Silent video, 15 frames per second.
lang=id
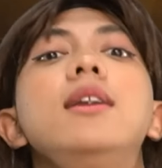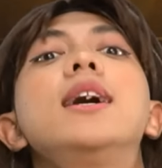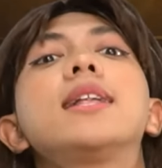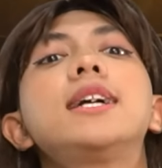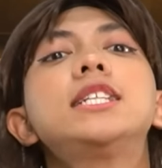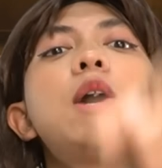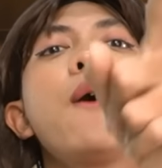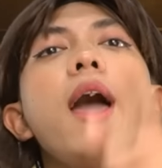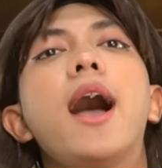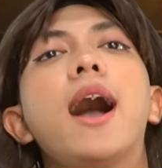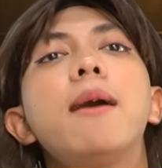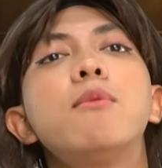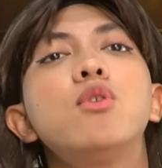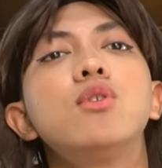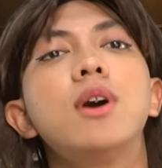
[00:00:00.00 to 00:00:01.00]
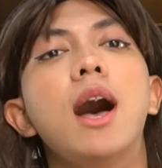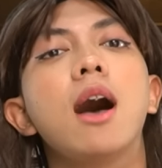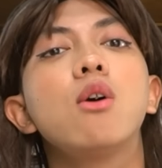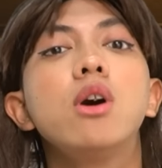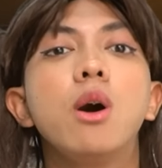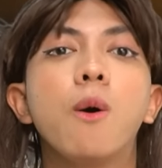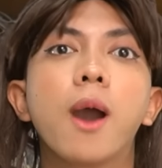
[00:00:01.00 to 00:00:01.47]
Lihat aja WA kamu,
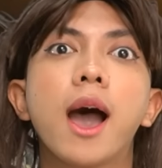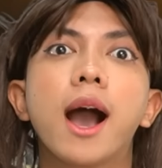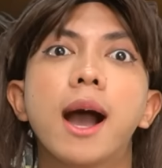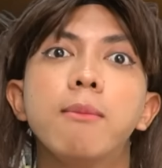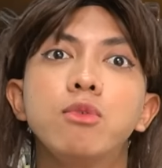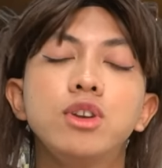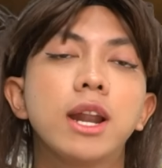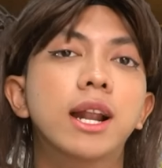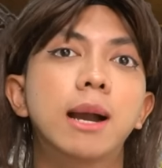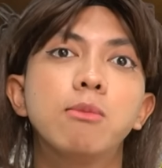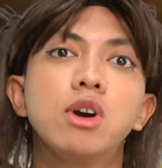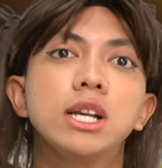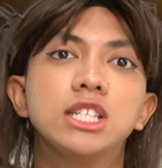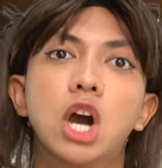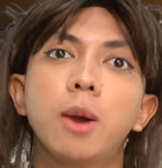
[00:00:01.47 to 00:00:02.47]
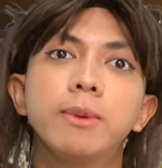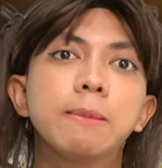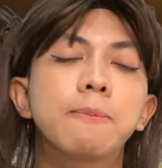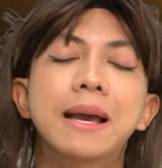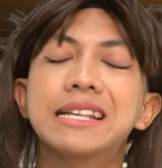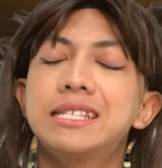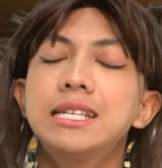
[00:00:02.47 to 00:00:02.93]
aku nge WA kamu dan kamu ngejawabnya
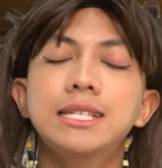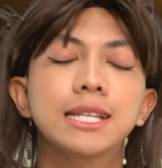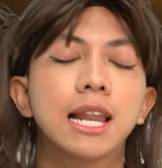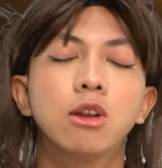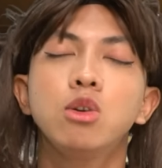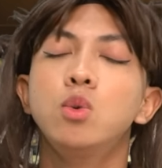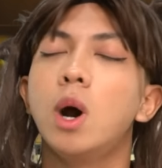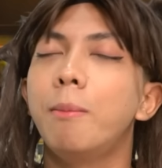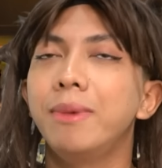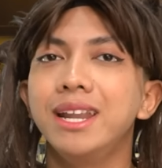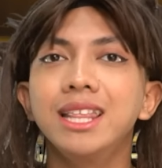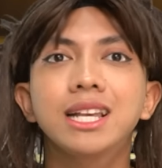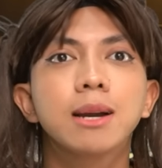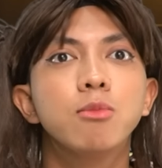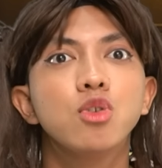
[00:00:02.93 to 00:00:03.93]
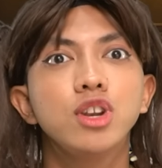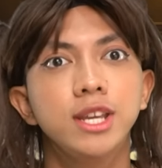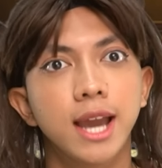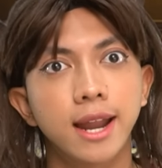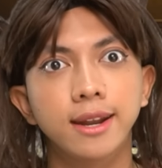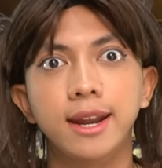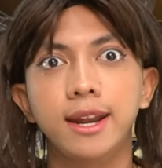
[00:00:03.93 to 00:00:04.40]
pasti selalu dua menit
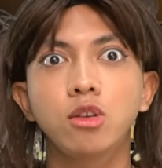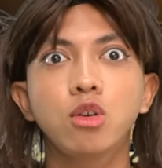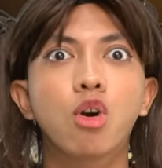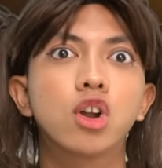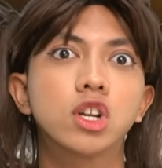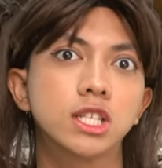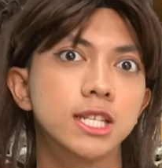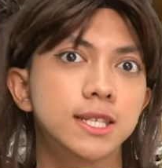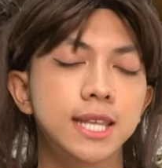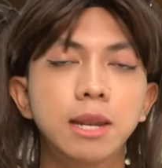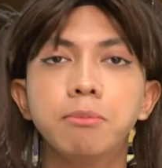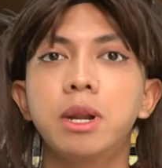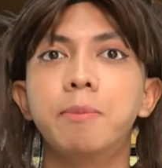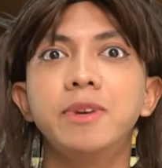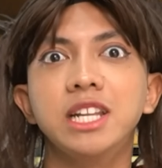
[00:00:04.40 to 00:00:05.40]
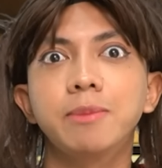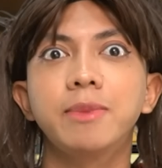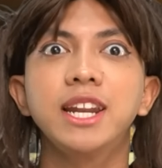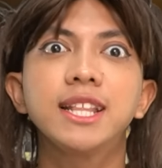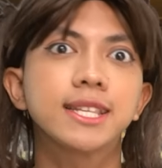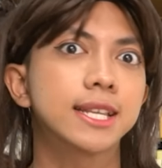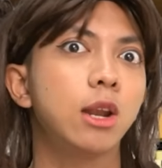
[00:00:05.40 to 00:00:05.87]
kemudian dan itu konsisten
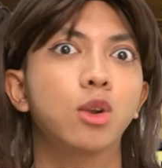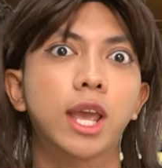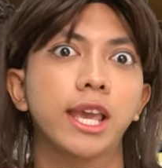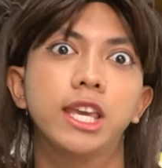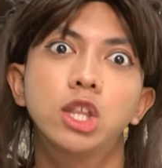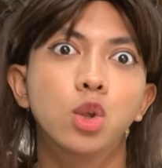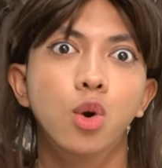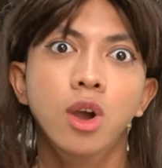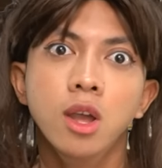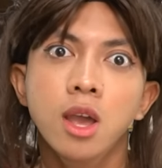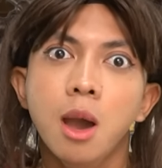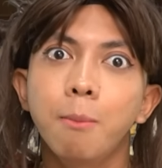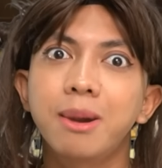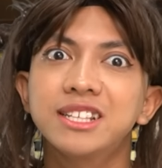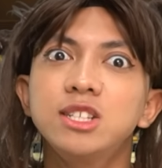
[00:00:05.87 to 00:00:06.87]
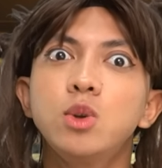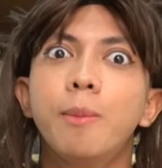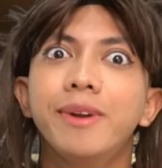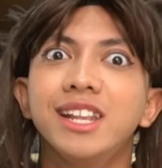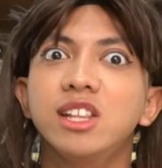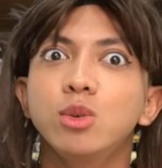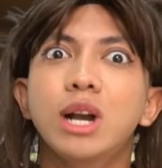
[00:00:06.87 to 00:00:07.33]
bermenit-menit selalu kayak gitu. Pasti dua
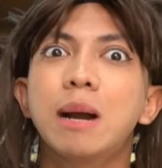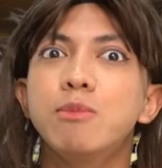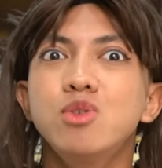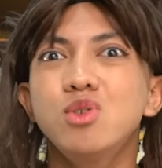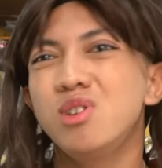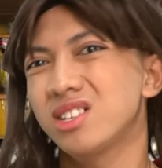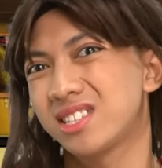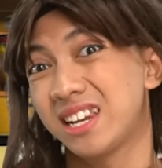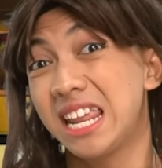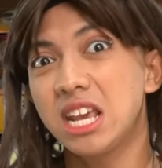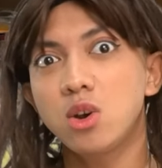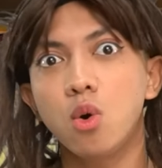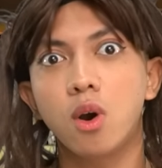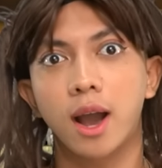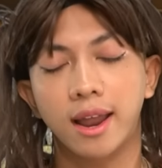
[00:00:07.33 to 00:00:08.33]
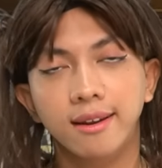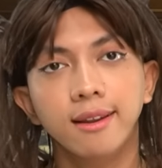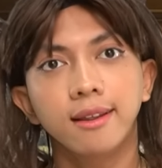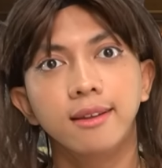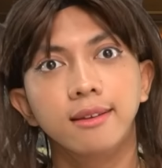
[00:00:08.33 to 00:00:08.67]
menit itu kamu selingkuh kan?